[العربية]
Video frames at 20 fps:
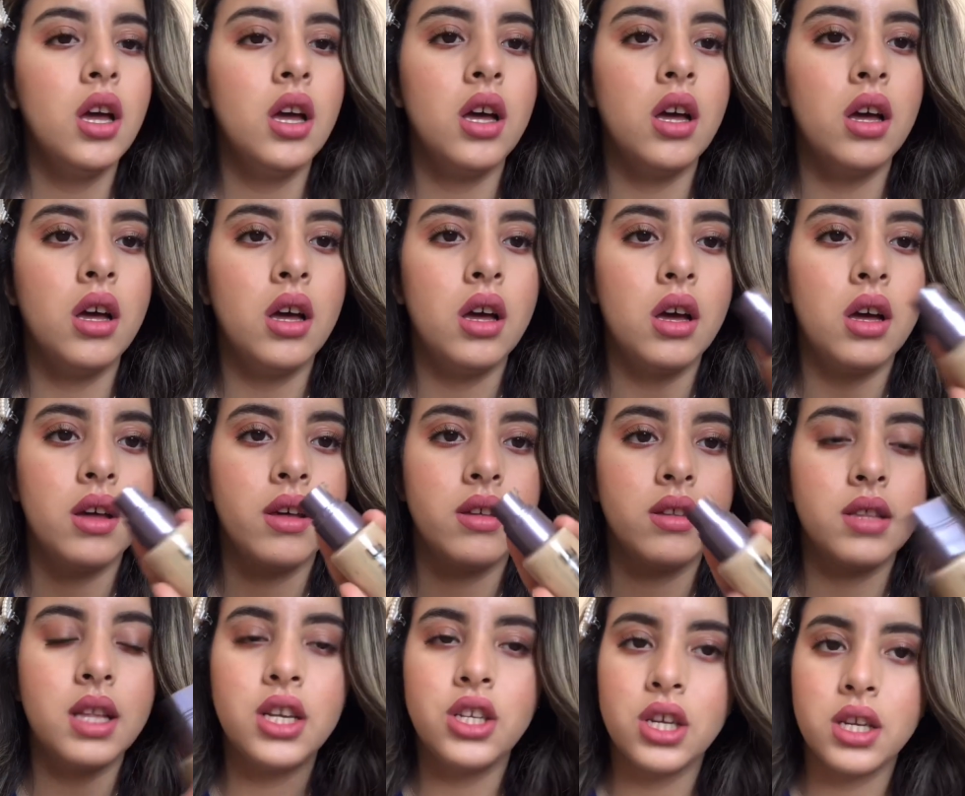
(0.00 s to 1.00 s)
آه
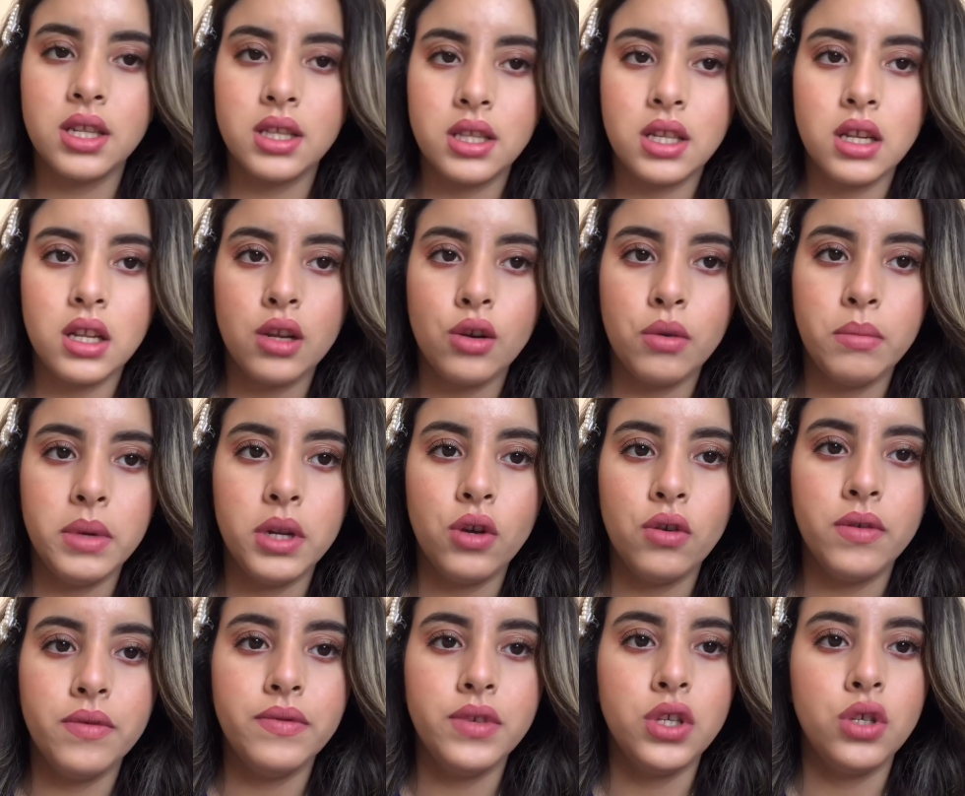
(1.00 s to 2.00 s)
ديجا كنت درت لكم
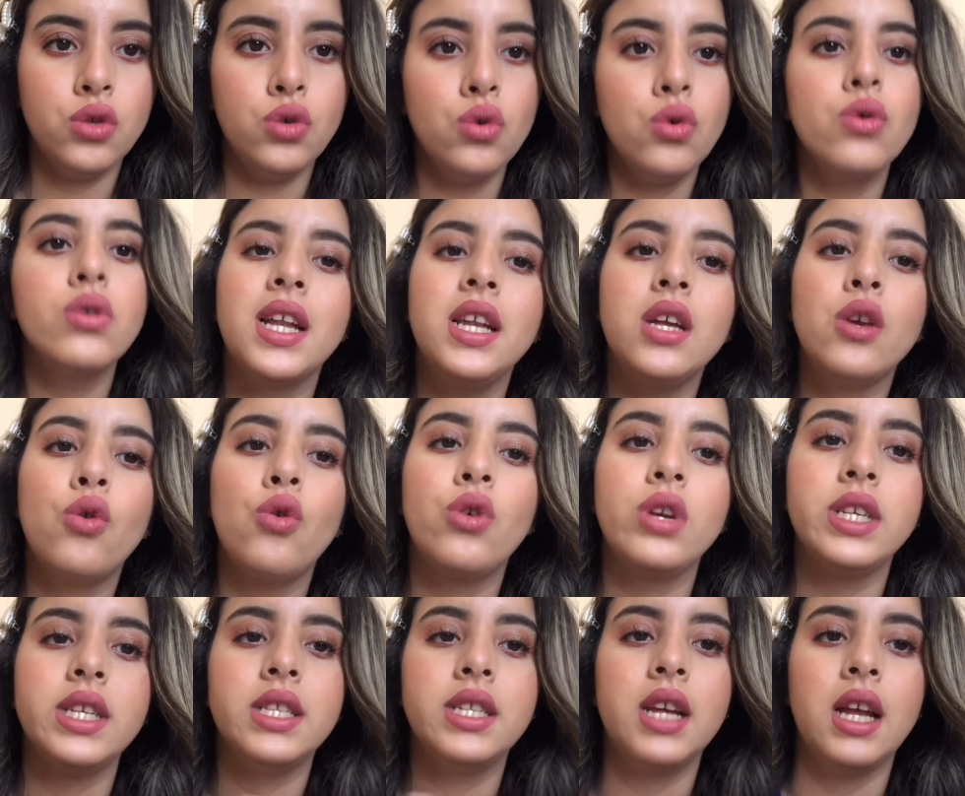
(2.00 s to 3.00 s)
عليهم فيديو لي
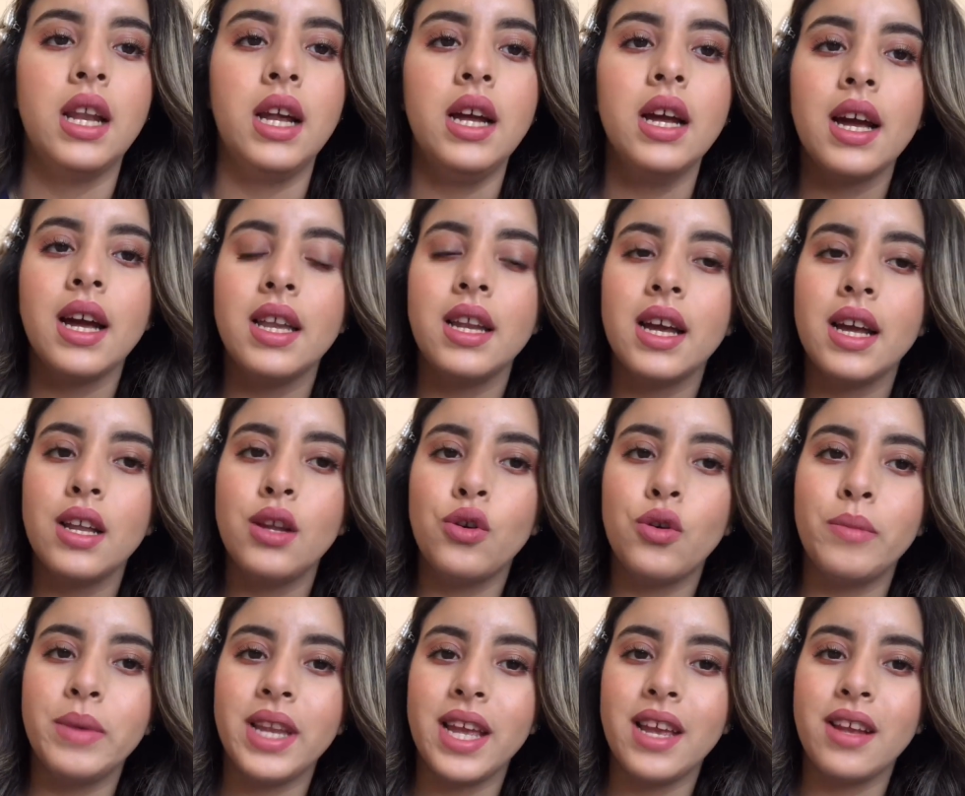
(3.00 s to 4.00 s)
كولي ديال العنقه خلي
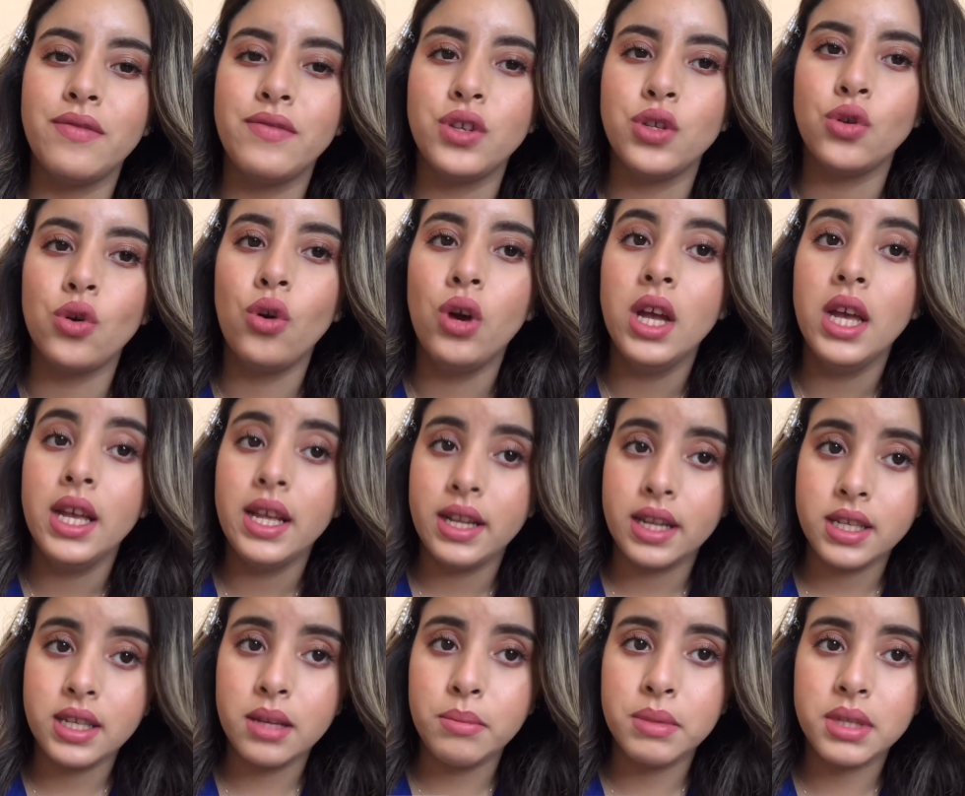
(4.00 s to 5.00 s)
خليكم هنايا الفيديو
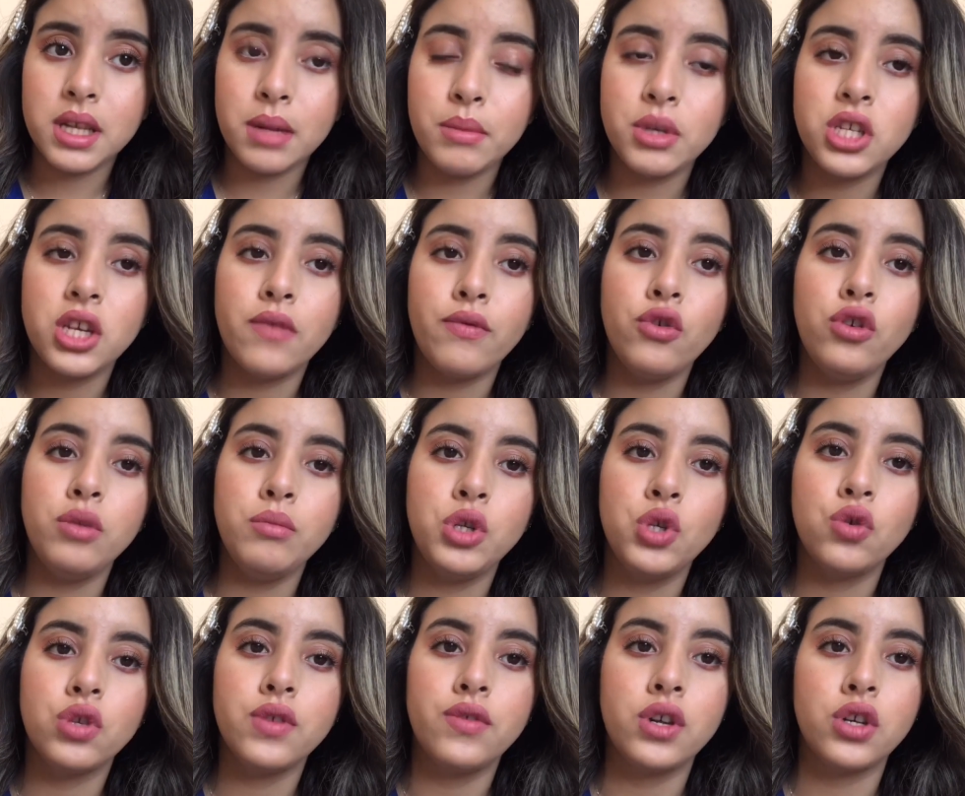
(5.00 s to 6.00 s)
الناس اللي مازال ما شافوه
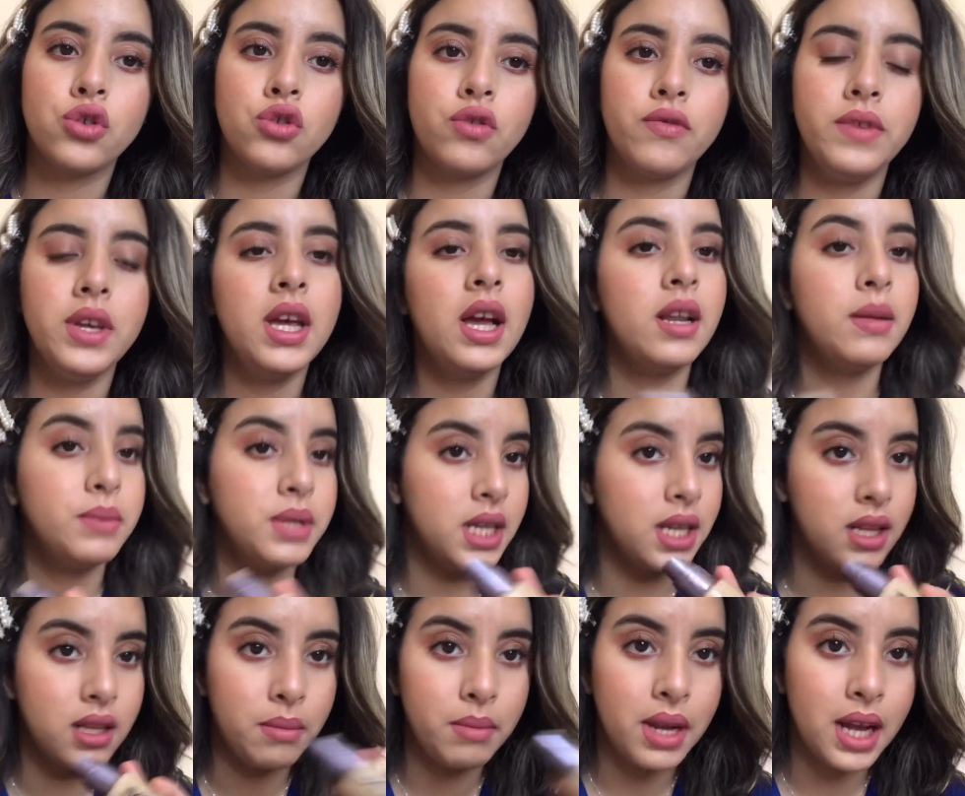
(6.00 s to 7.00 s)
يمشيو يتفرجوا فيه انا
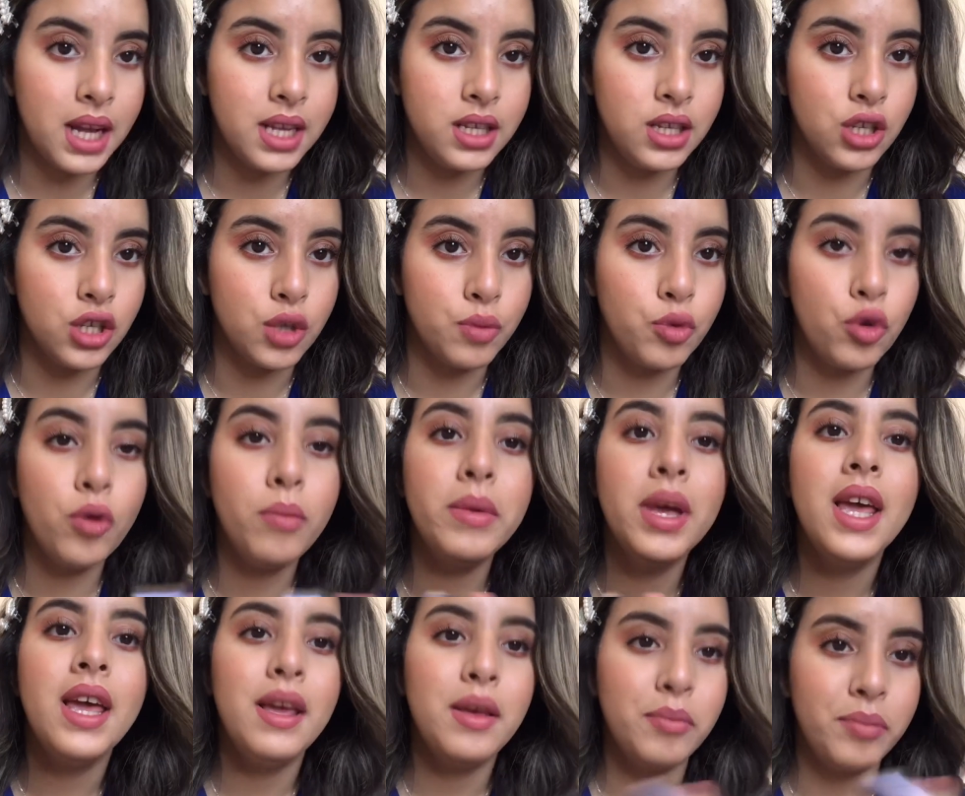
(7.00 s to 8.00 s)
متاكده بلي غادي يعجبكم
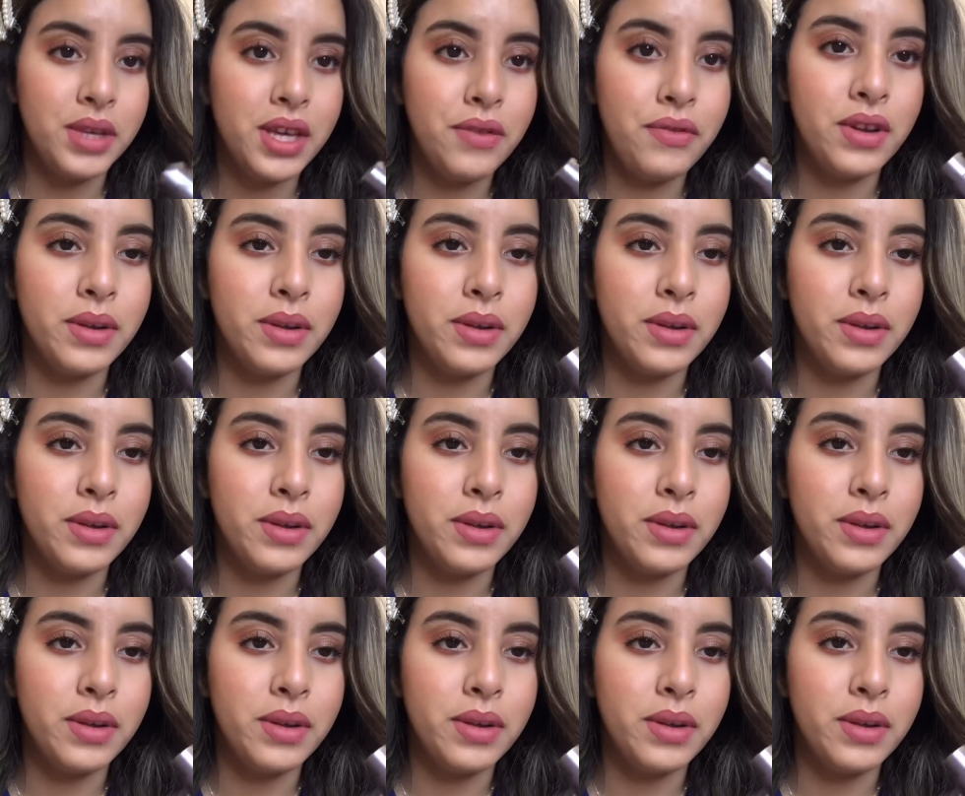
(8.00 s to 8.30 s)
100%